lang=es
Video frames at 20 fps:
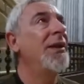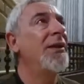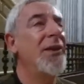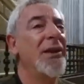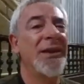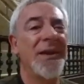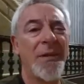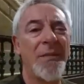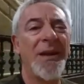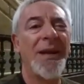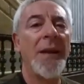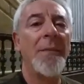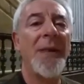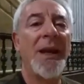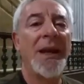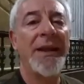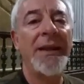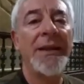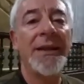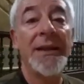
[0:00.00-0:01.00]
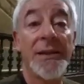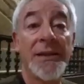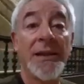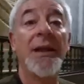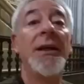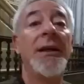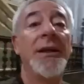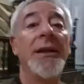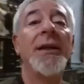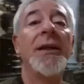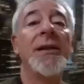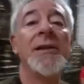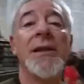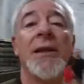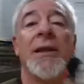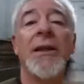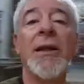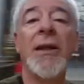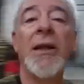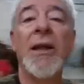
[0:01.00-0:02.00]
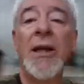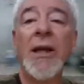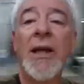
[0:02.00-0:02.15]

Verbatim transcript: de cierta manera malignas y sí,